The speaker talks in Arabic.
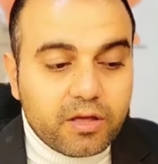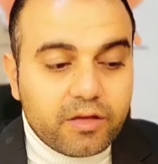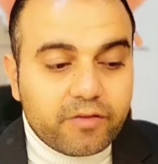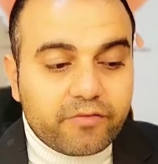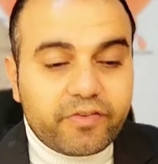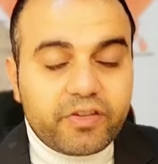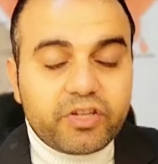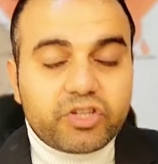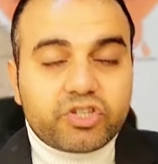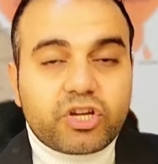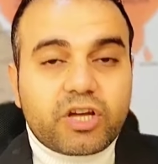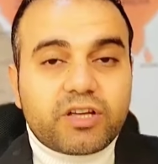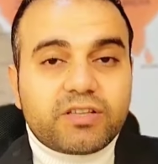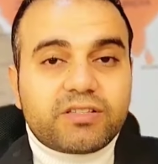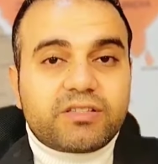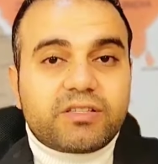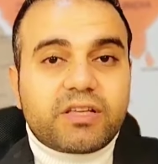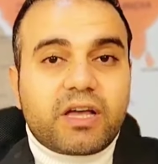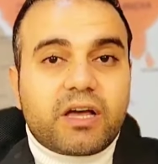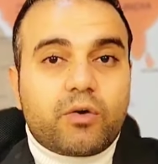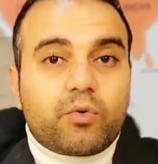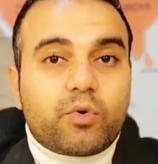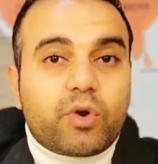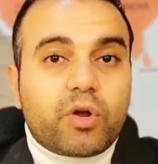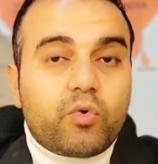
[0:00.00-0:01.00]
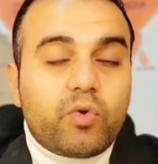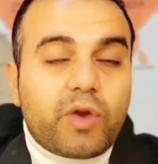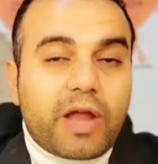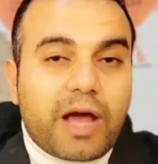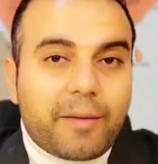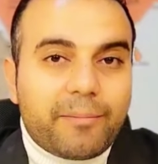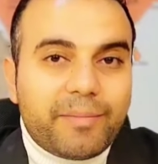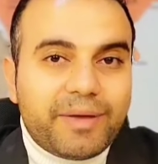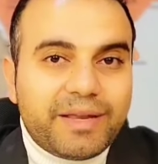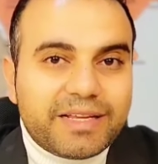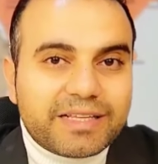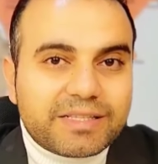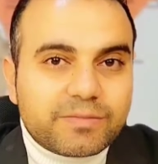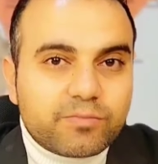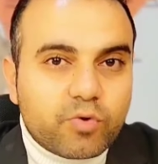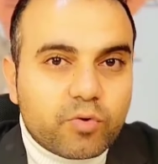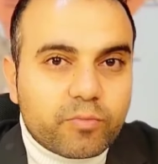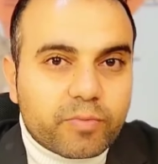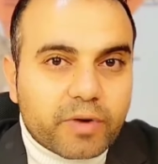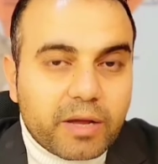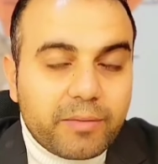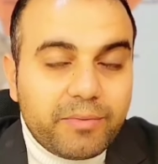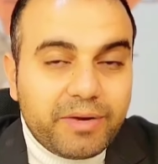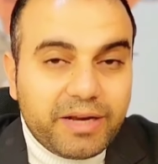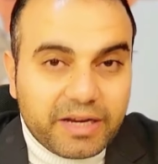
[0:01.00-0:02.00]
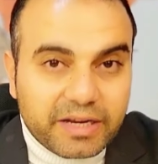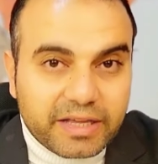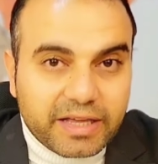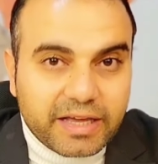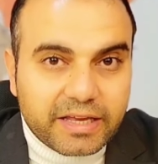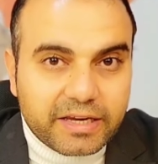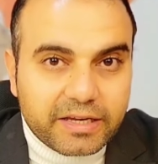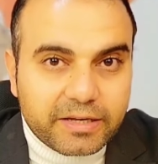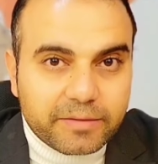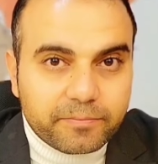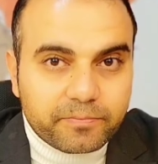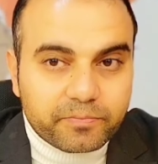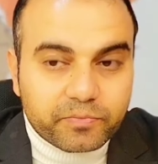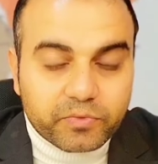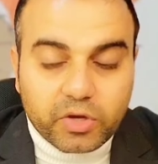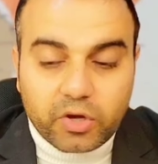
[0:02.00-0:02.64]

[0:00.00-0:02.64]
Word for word: في شخص أو رجل أعمال اسمه إبراهيم الحرجاني